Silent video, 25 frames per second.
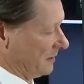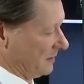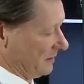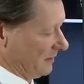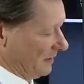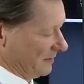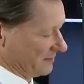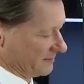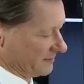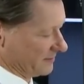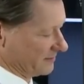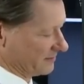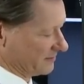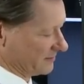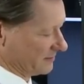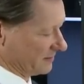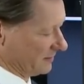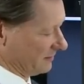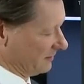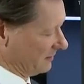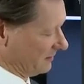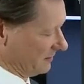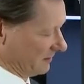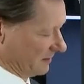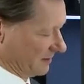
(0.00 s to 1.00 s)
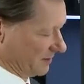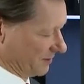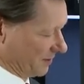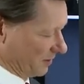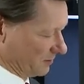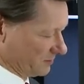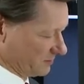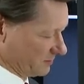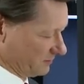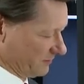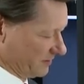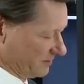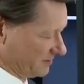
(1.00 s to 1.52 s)
Ja, es ist äh,
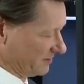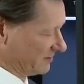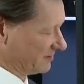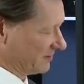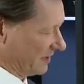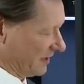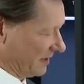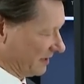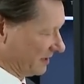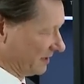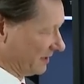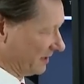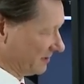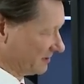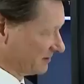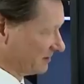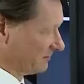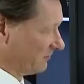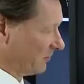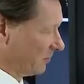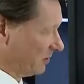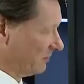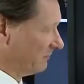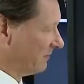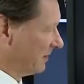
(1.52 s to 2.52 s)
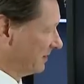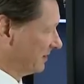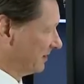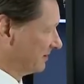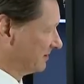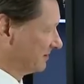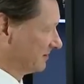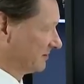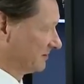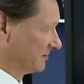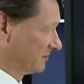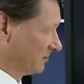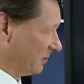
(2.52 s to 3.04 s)
genauso, wie Sie sagen. Letzte Woche war
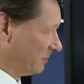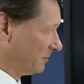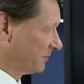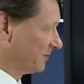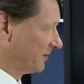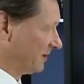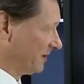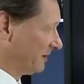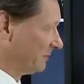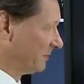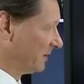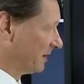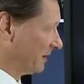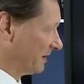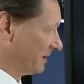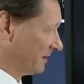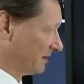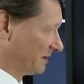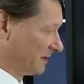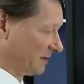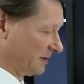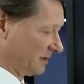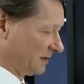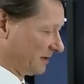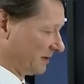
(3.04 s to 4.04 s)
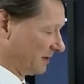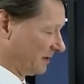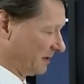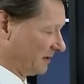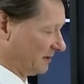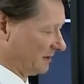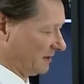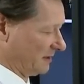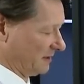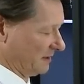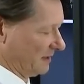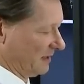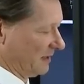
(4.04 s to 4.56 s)
das Top-Thema in, in
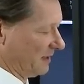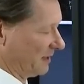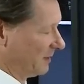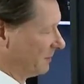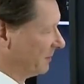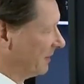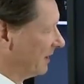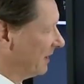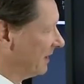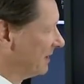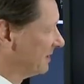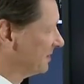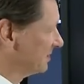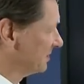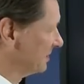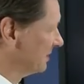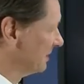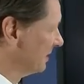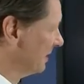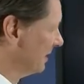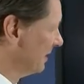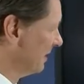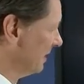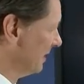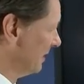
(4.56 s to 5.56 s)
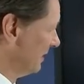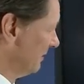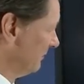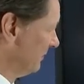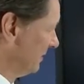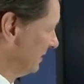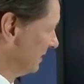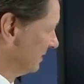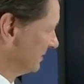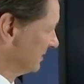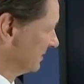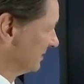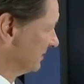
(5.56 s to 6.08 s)
allen Bereichen.
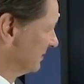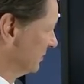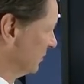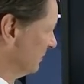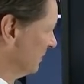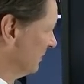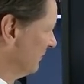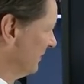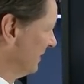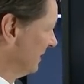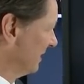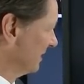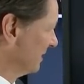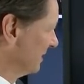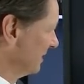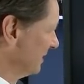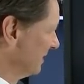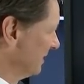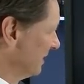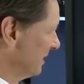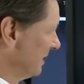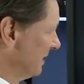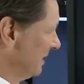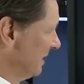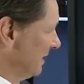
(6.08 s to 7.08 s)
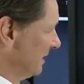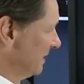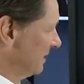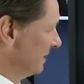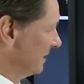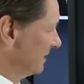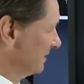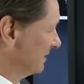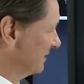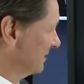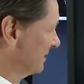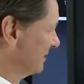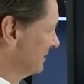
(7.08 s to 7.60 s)
Wie ist es zu bewerten,
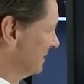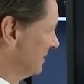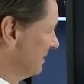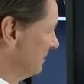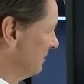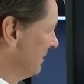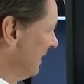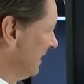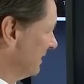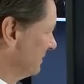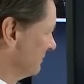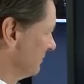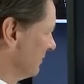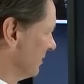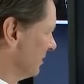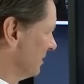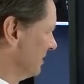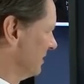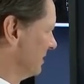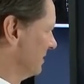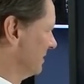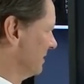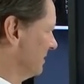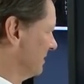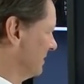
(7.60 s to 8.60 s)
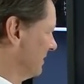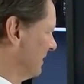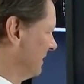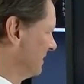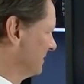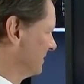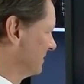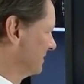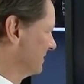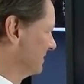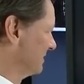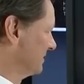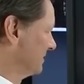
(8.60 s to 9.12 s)
dass äh, BlackRock
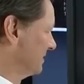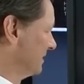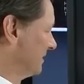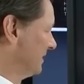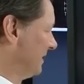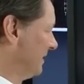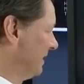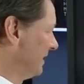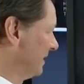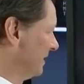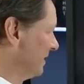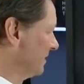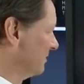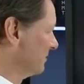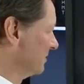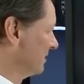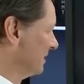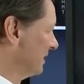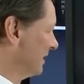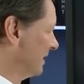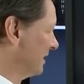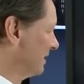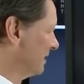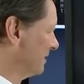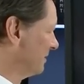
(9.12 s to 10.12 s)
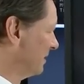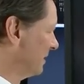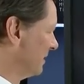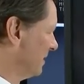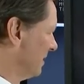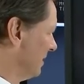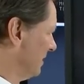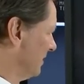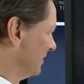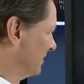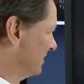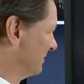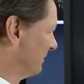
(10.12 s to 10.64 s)
jetzt hergeht und einen
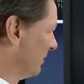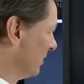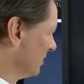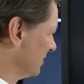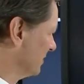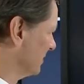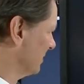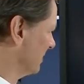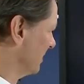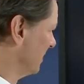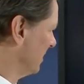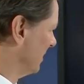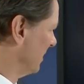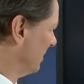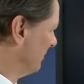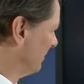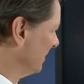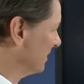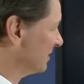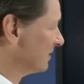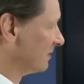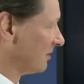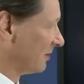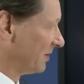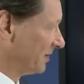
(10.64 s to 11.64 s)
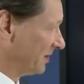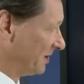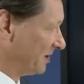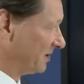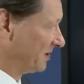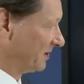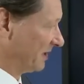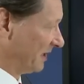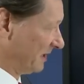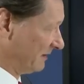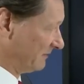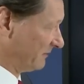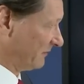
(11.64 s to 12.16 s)
Spot
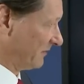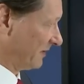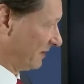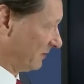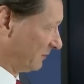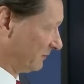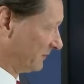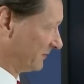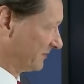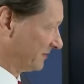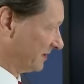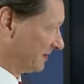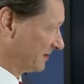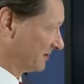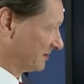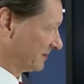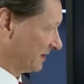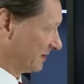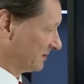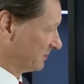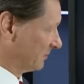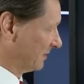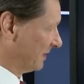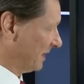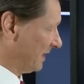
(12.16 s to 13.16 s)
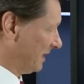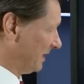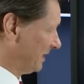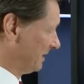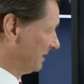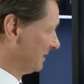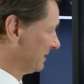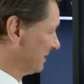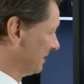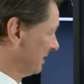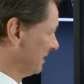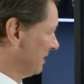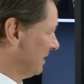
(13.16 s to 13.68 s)
Bitcoin-ETF aufsetzt, also
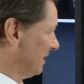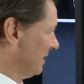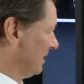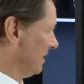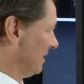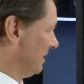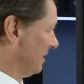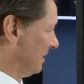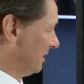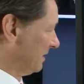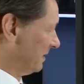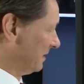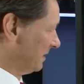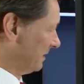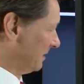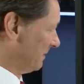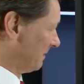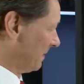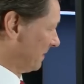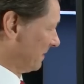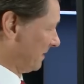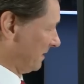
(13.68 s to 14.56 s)
keinen äh,